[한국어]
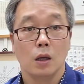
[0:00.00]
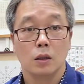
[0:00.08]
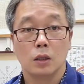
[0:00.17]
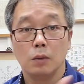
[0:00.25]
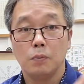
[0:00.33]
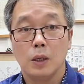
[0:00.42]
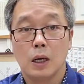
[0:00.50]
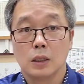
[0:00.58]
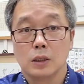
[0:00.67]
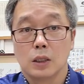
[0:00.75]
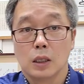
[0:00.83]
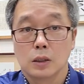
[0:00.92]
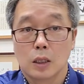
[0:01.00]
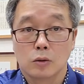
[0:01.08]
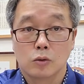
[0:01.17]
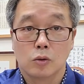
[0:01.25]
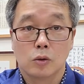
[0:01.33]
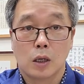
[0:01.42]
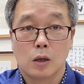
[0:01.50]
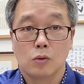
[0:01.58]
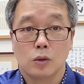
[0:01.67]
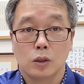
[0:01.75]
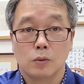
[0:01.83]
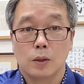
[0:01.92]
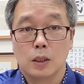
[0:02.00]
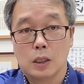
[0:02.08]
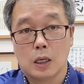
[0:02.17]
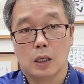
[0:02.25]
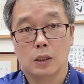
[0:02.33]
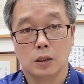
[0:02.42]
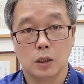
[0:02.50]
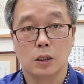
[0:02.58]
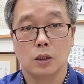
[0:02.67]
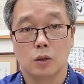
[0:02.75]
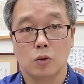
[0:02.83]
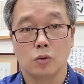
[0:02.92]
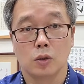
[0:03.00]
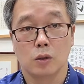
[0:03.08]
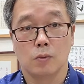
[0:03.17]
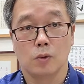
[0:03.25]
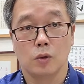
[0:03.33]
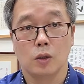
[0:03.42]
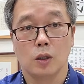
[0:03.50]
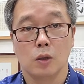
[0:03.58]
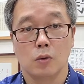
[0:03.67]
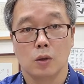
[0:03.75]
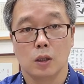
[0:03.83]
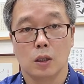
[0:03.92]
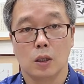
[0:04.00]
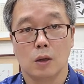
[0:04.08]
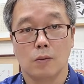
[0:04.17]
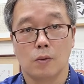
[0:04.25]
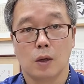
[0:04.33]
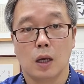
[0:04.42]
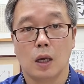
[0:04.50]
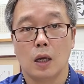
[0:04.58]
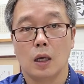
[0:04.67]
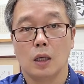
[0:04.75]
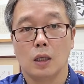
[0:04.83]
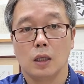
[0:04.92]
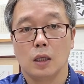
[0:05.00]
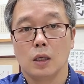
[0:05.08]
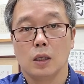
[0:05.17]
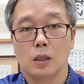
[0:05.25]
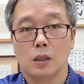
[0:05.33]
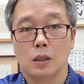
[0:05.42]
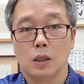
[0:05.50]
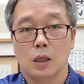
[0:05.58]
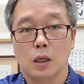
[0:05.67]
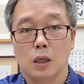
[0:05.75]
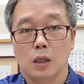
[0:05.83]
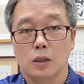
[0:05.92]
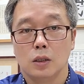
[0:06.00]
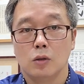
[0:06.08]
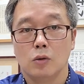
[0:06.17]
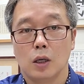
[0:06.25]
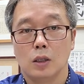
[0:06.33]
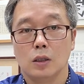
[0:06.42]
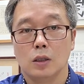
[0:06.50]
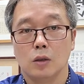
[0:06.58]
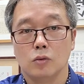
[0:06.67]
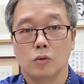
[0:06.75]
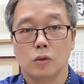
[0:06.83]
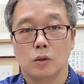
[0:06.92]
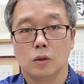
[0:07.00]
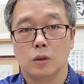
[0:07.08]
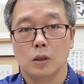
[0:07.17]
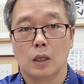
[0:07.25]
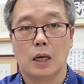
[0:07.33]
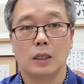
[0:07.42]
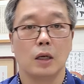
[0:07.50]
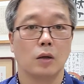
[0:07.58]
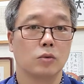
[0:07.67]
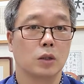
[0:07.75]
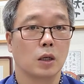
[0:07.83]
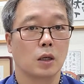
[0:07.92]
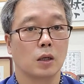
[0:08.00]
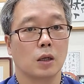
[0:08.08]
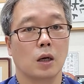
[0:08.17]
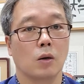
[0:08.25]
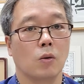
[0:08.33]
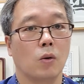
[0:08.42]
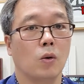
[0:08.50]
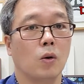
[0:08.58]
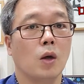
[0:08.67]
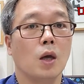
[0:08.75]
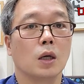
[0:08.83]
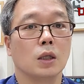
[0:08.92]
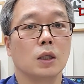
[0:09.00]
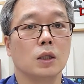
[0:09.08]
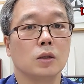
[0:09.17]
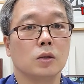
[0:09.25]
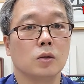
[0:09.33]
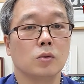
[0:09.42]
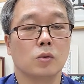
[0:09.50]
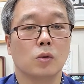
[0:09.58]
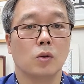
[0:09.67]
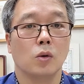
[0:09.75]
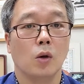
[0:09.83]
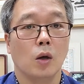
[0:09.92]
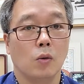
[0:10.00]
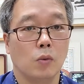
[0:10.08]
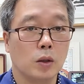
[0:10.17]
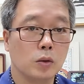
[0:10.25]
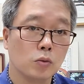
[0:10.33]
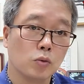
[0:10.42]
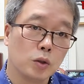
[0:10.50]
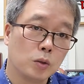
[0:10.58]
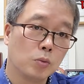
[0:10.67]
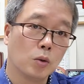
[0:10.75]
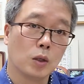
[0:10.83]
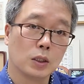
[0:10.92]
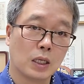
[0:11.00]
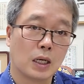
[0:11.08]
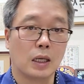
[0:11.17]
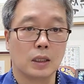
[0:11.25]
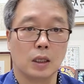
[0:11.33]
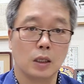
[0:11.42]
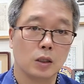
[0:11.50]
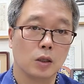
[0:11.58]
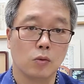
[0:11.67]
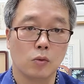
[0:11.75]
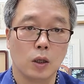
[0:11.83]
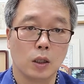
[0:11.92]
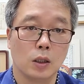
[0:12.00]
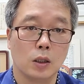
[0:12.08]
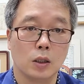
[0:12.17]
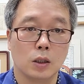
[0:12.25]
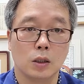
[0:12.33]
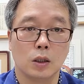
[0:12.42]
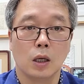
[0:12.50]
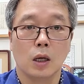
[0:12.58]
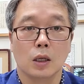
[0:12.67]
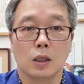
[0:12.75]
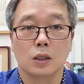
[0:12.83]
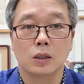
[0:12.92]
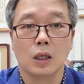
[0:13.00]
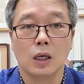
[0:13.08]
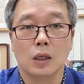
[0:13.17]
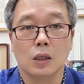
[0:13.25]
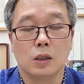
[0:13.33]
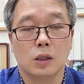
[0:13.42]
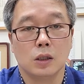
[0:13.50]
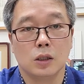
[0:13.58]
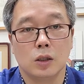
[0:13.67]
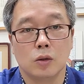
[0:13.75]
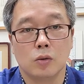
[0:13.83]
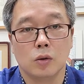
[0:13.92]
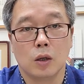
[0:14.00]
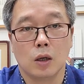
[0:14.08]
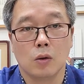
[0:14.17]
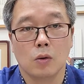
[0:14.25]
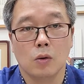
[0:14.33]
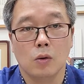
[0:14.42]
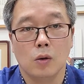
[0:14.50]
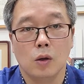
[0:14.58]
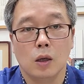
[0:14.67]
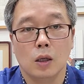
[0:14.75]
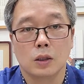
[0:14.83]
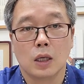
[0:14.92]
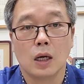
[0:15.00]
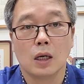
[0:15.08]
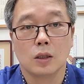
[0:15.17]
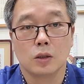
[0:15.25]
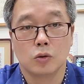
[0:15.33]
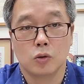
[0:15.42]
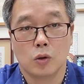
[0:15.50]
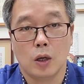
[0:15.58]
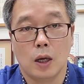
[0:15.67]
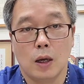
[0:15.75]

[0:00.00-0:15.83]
TP가 항상 성존을 하고 있지만 내가 저는 통증을 못 느끼고 있기 때문에 여기는 치료하는 근육은 아니라고 생각을 하고 기능적으로 외전 90도가 잘 안 되는 경우에는 극상근을 치료를 하고 상각근 쪽에